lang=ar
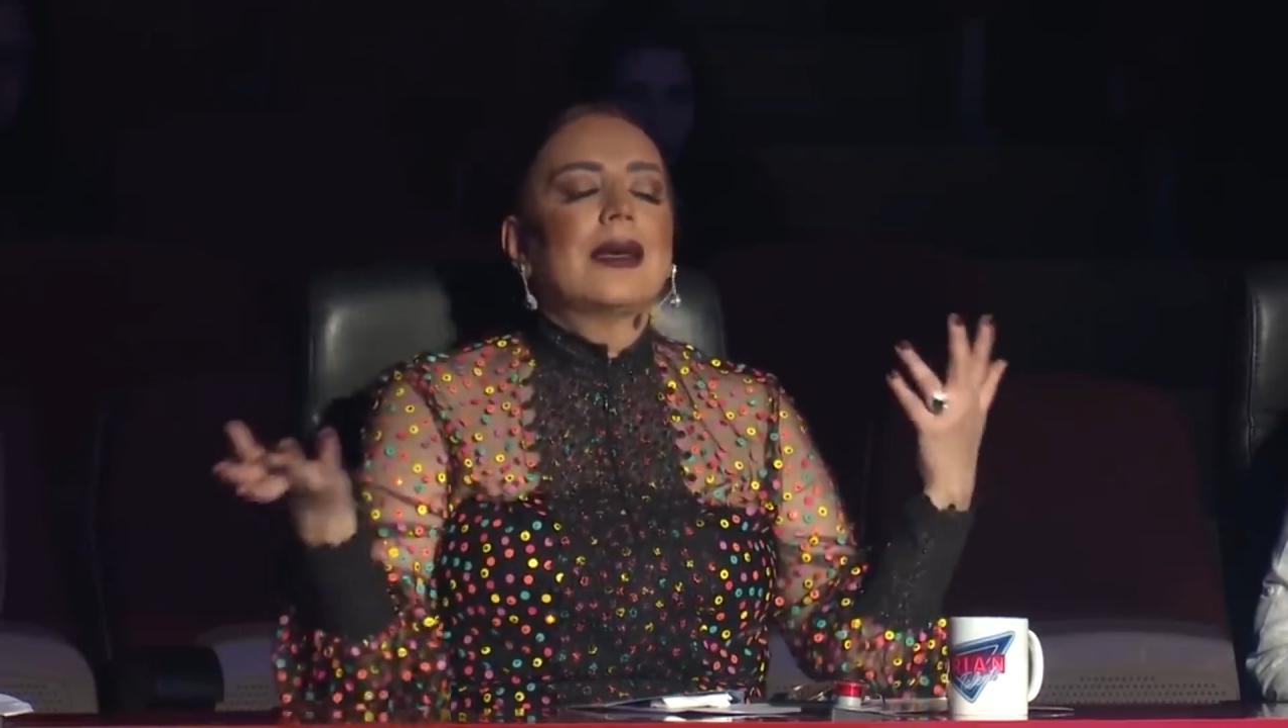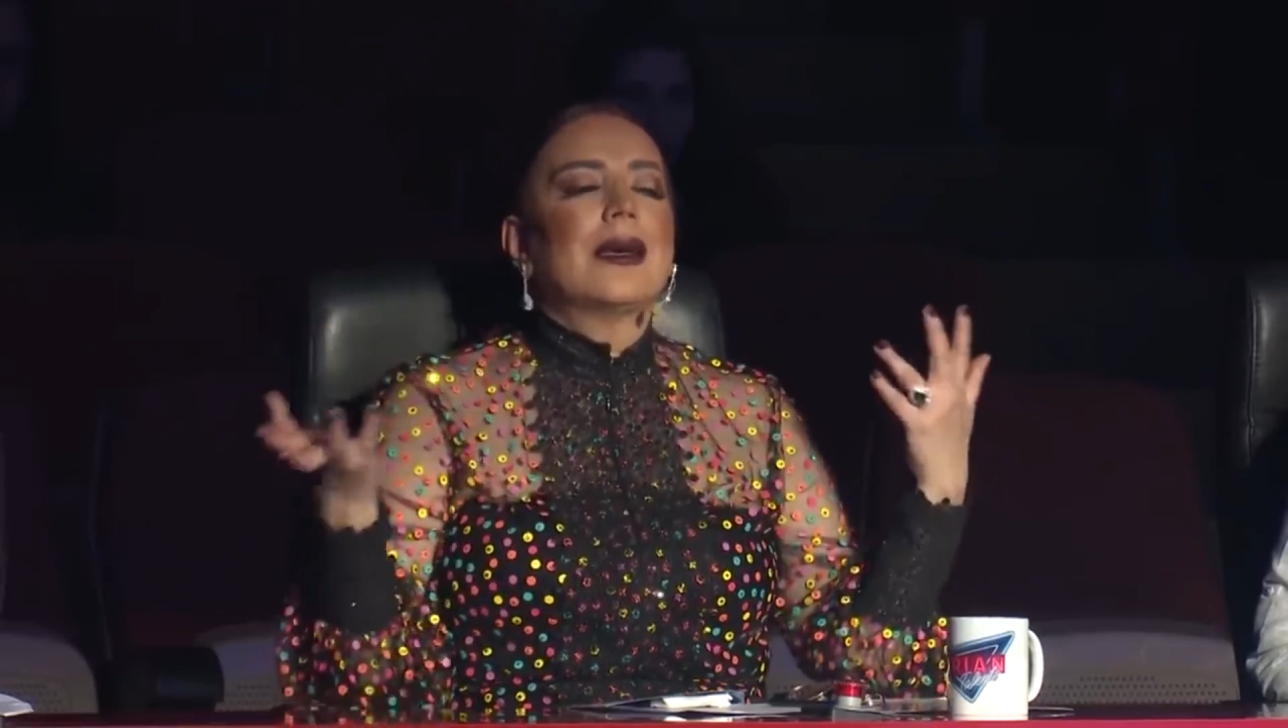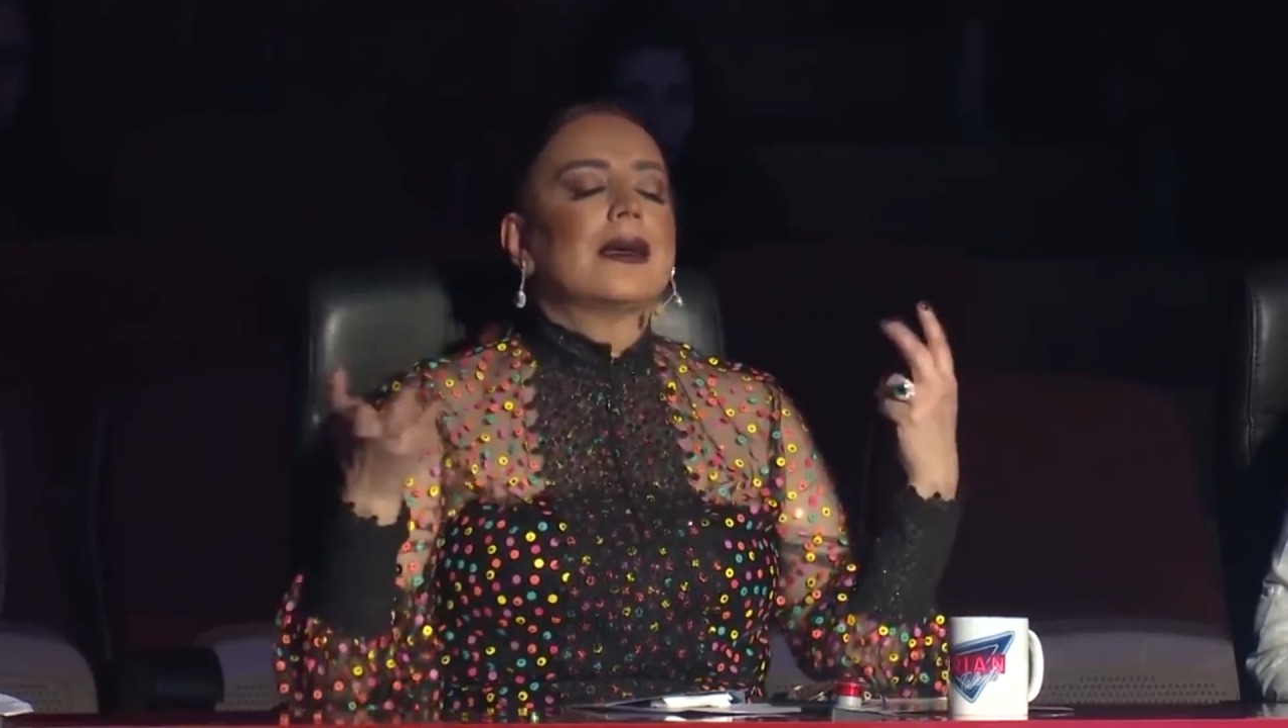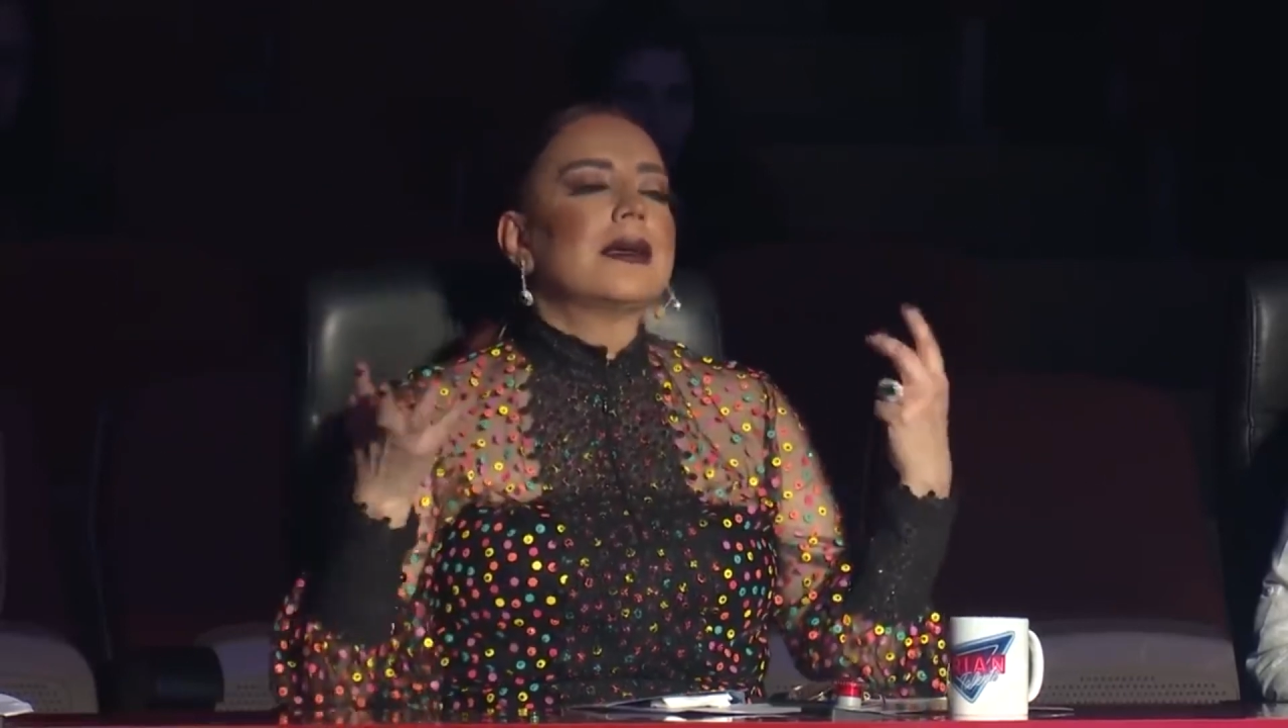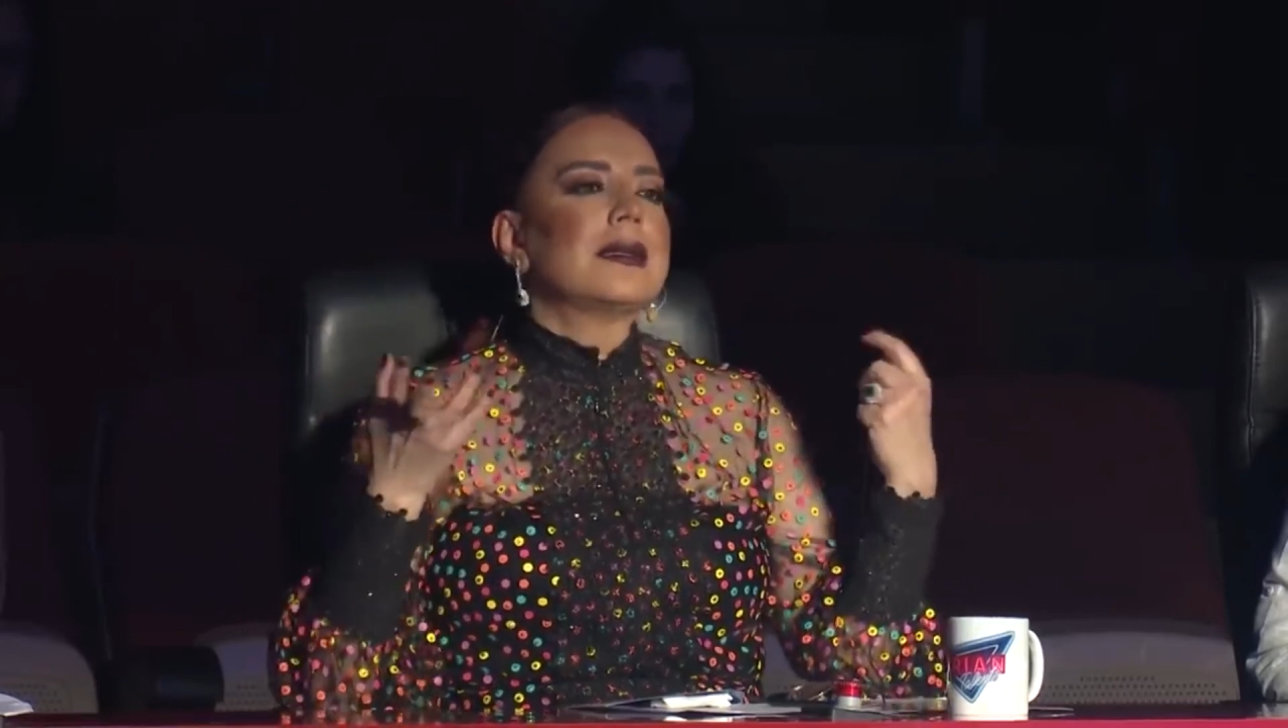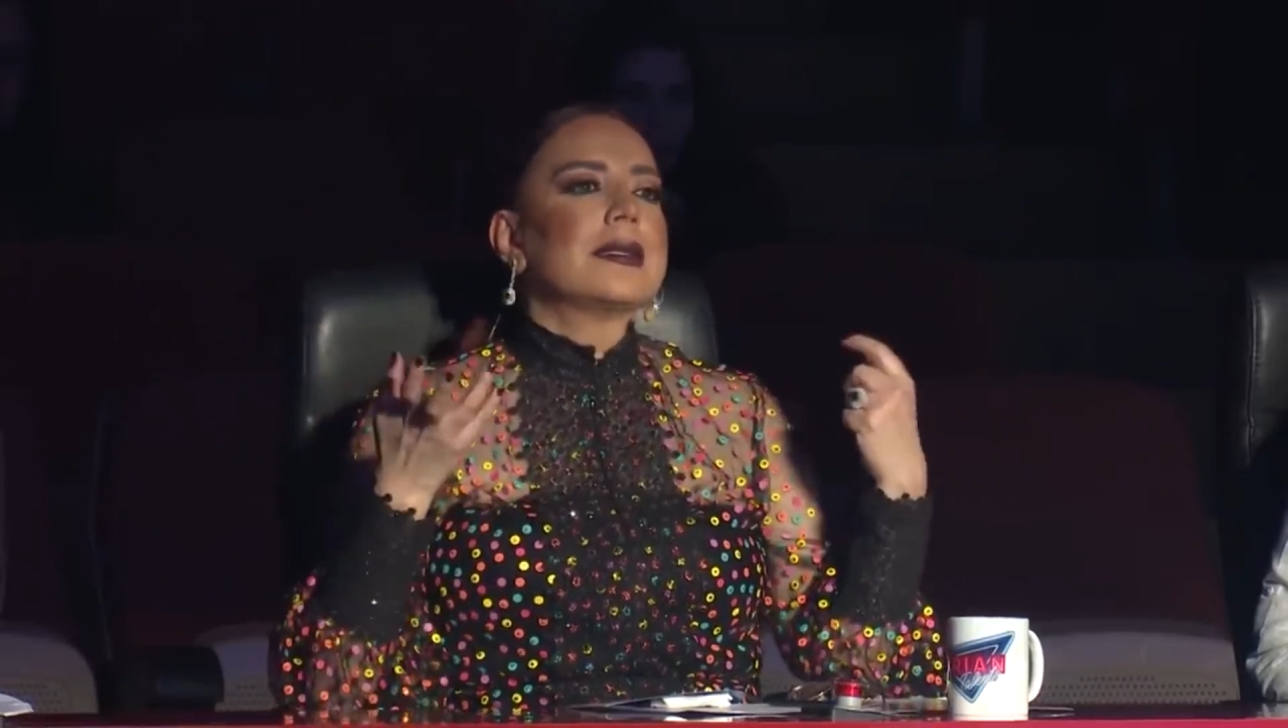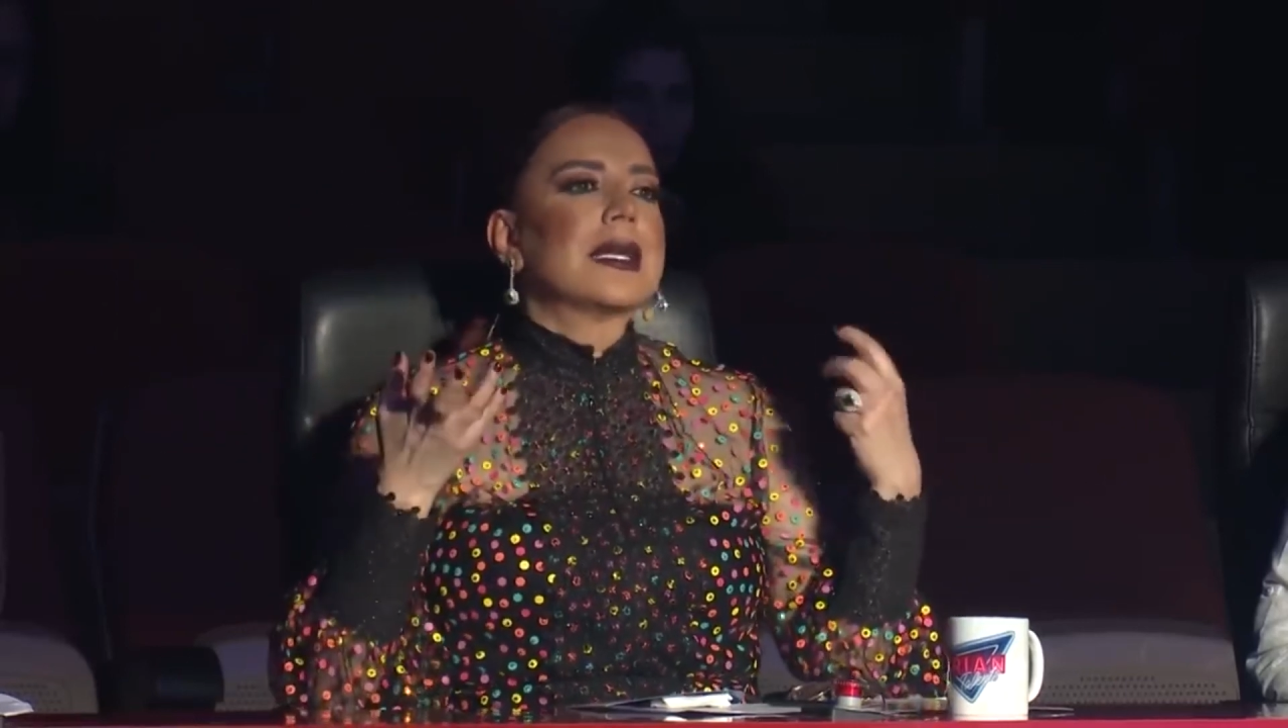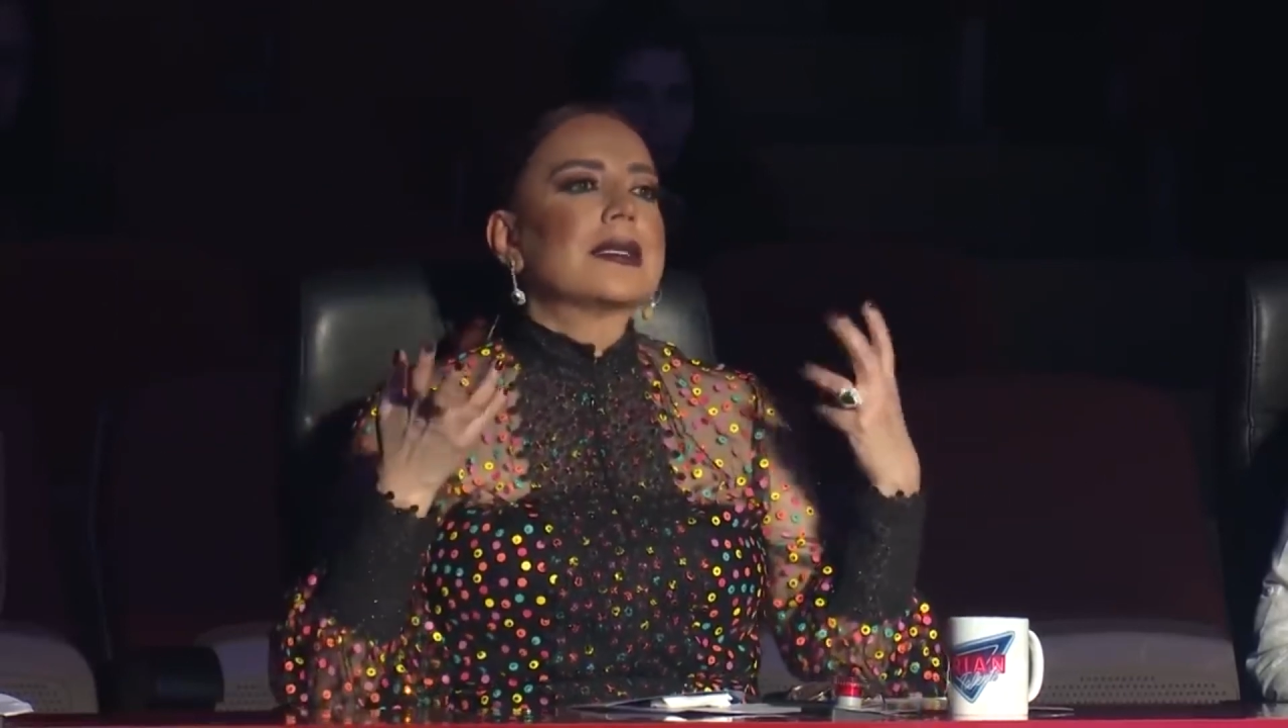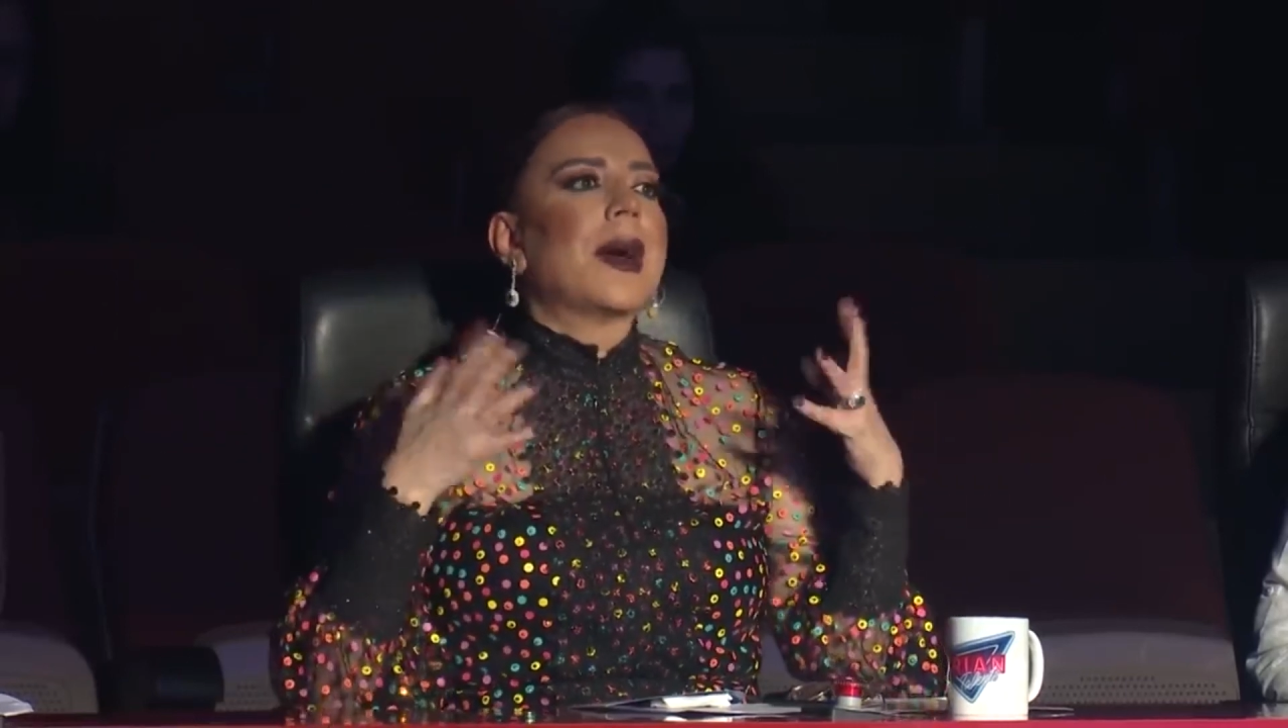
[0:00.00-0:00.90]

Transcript: الاستاذ